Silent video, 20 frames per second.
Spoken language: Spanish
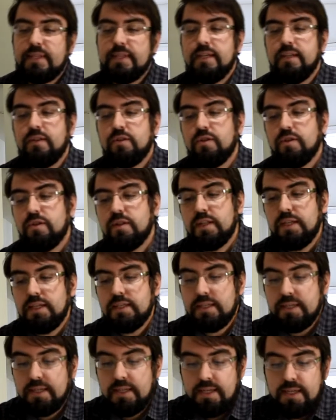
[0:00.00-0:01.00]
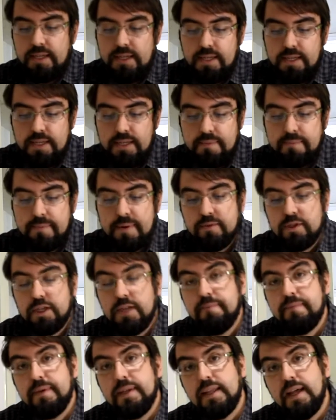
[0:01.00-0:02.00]
Entonces, eh, vamos a
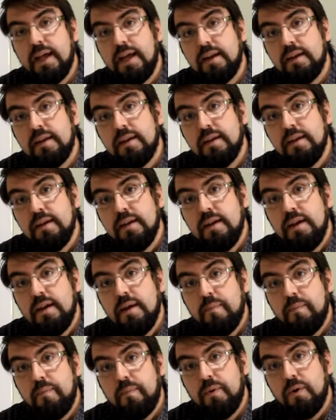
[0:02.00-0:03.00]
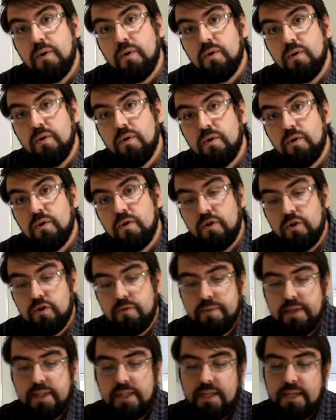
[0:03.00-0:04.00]
empezar por
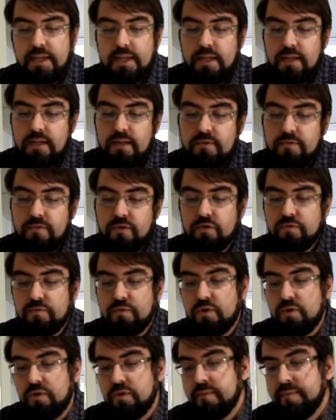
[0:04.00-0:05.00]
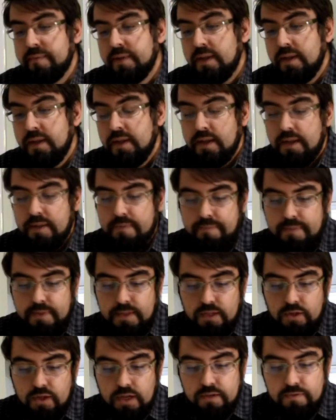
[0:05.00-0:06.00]
medir el fósforo.
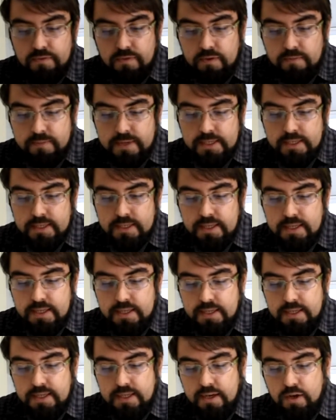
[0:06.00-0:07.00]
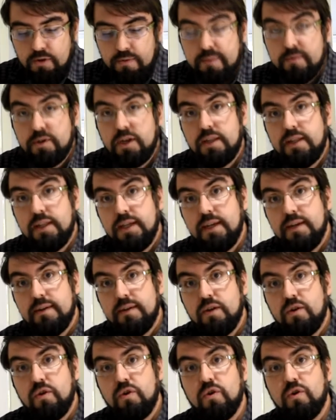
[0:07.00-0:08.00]
De todas formas, eh, lo vamos a
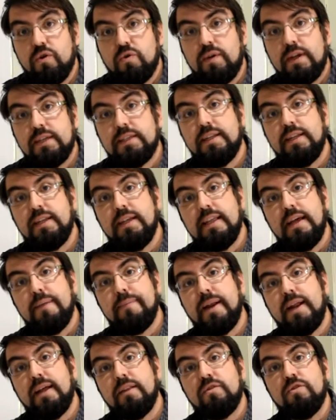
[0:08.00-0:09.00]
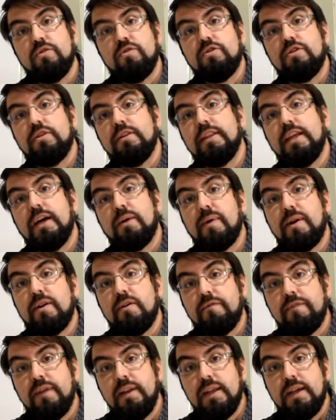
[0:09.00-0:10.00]
hacer con una serie de aparatos de
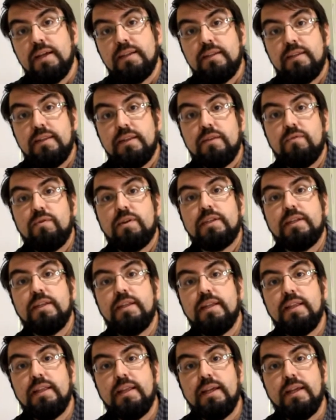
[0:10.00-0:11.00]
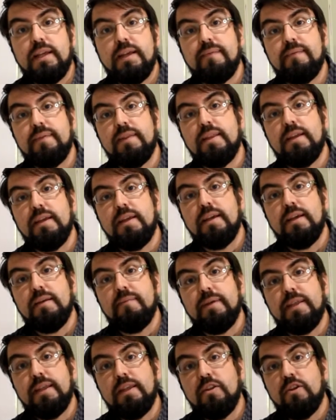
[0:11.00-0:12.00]
acuariofilia, es decir, una serie de,
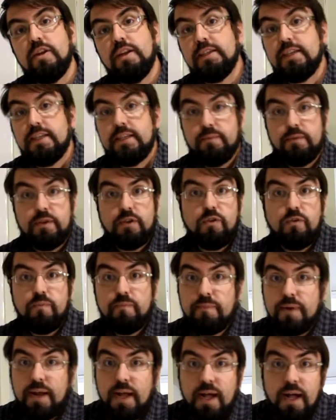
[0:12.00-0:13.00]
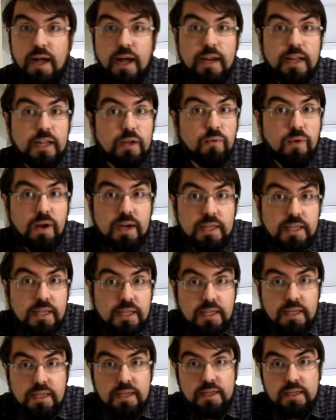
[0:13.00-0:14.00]
medidores que se pueden comprar en
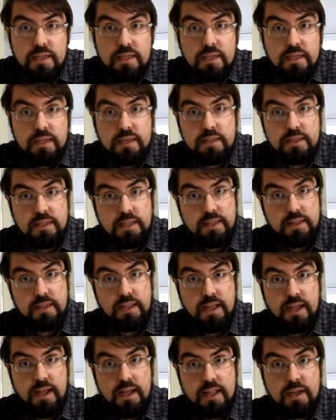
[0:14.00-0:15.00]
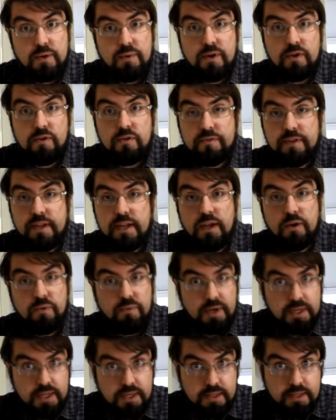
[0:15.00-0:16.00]
cualquier tienda de acuariofilia o en
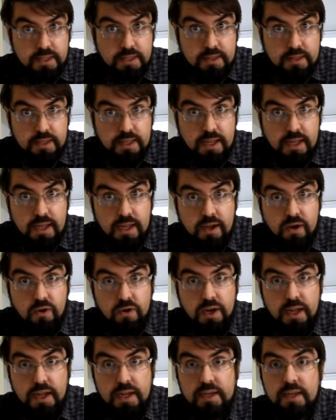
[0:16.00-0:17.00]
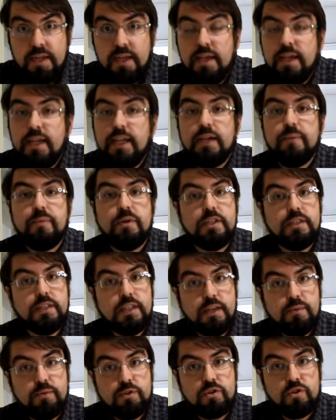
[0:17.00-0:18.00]
cualquier tienda online y que podéis
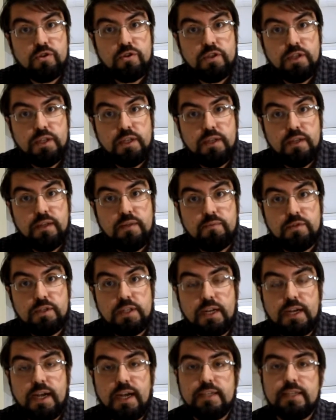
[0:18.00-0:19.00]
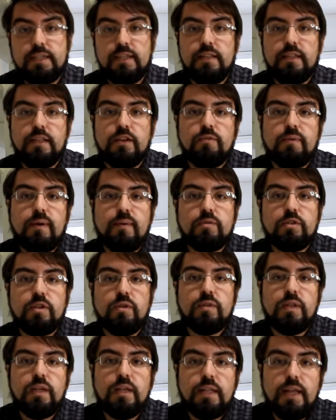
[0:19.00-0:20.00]
tener vosotros en vuestra casa. Es decir, no vamos a
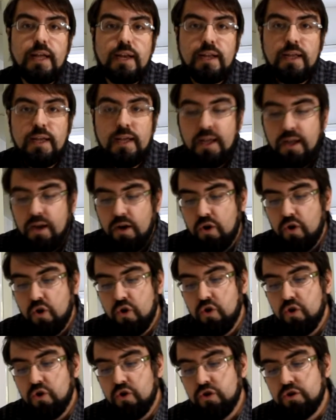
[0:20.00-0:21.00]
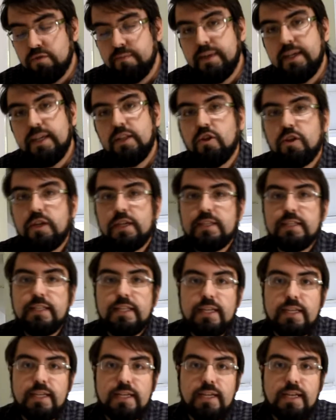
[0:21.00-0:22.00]
utilizar los medidores
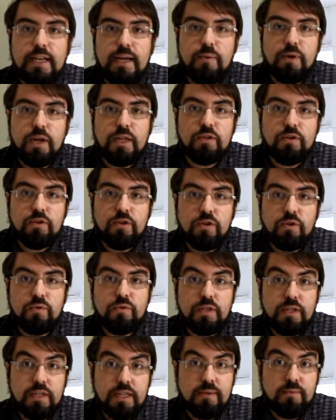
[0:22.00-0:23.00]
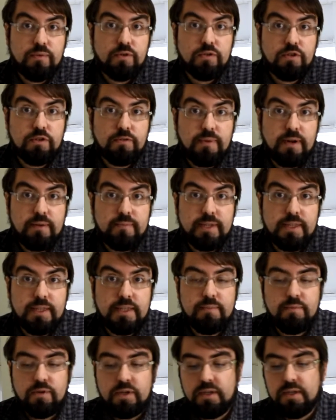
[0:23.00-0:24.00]
de laboratorio que utilizamos
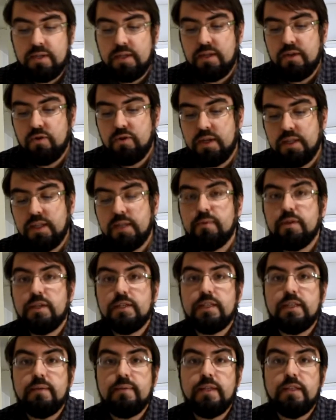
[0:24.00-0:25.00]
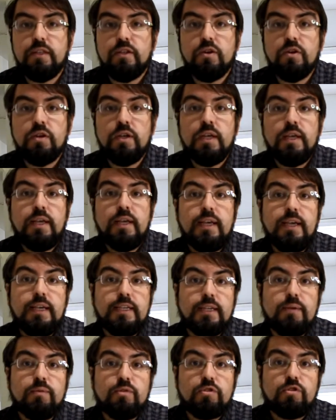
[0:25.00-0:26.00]
normalmente, porque el objetivo de este vídeo
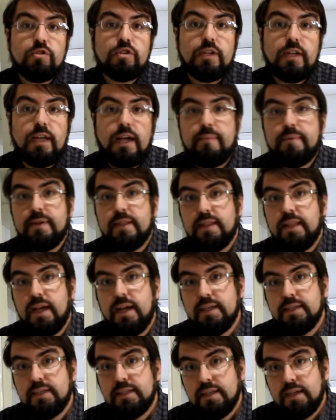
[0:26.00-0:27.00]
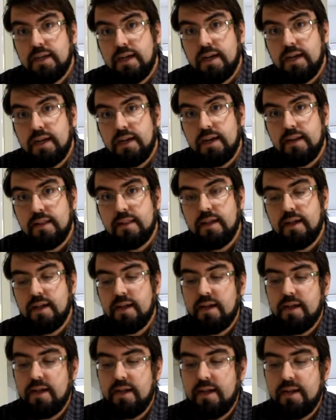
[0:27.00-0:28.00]
es que vosotros aprendáis a
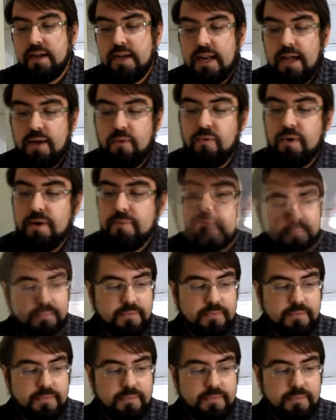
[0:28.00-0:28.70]
analizar el agua.